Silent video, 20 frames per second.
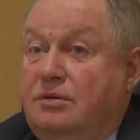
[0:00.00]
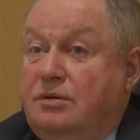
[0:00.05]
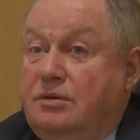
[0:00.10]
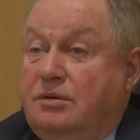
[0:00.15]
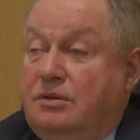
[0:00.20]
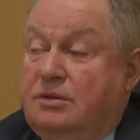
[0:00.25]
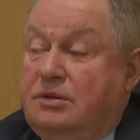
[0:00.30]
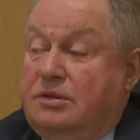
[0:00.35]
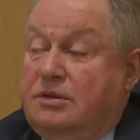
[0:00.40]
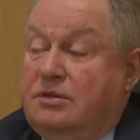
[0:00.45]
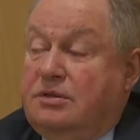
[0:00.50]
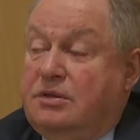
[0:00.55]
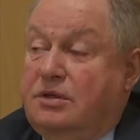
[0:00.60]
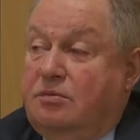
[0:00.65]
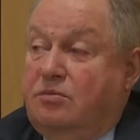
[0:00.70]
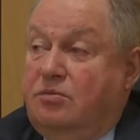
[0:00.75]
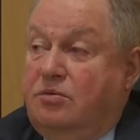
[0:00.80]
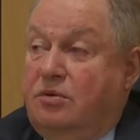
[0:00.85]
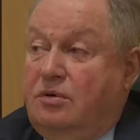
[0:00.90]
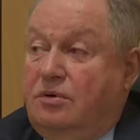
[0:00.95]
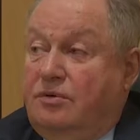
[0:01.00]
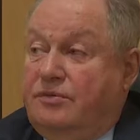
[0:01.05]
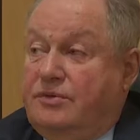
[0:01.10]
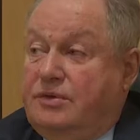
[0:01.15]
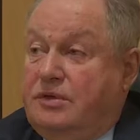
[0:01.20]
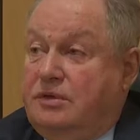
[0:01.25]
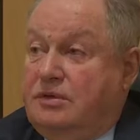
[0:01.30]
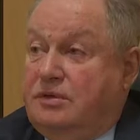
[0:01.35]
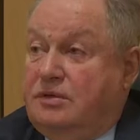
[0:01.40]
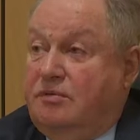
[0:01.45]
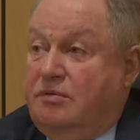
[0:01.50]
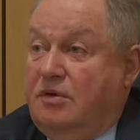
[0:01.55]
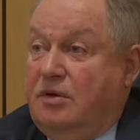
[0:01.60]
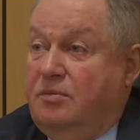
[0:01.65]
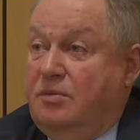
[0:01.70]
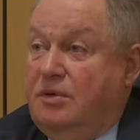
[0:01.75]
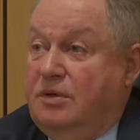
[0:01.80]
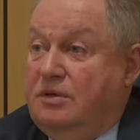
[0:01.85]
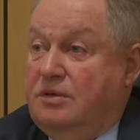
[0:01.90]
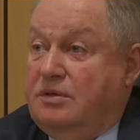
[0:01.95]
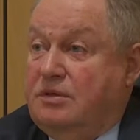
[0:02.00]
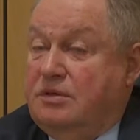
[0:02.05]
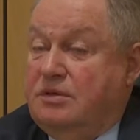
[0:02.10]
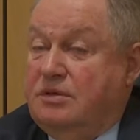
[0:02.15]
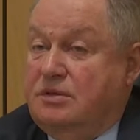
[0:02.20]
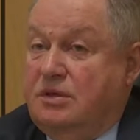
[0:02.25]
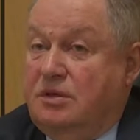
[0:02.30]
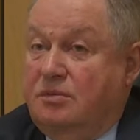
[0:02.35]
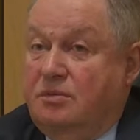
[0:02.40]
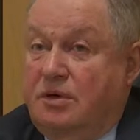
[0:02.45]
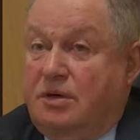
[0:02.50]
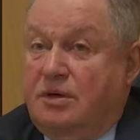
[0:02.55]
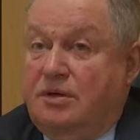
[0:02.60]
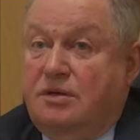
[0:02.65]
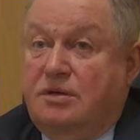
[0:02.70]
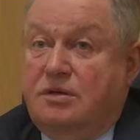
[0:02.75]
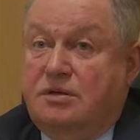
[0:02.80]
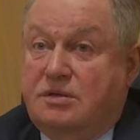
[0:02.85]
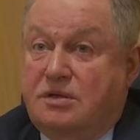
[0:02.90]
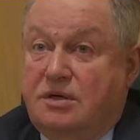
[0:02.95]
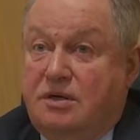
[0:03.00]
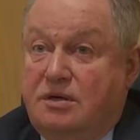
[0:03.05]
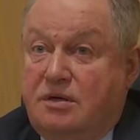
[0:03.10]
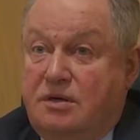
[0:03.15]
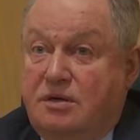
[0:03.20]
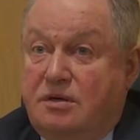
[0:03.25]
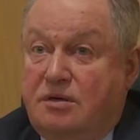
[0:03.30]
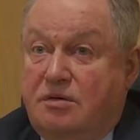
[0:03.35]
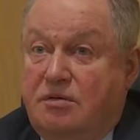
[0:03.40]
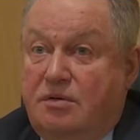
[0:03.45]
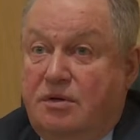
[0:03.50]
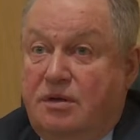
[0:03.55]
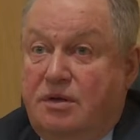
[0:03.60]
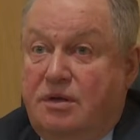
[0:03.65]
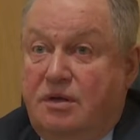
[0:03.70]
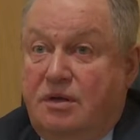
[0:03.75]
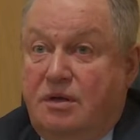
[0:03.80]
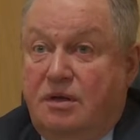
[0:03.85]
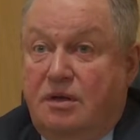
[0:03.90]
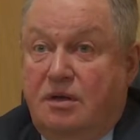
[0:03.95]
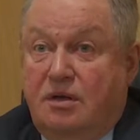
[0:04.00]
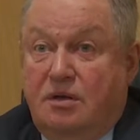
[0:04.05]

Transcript: э, этот собор, все современные системы кондиционирования,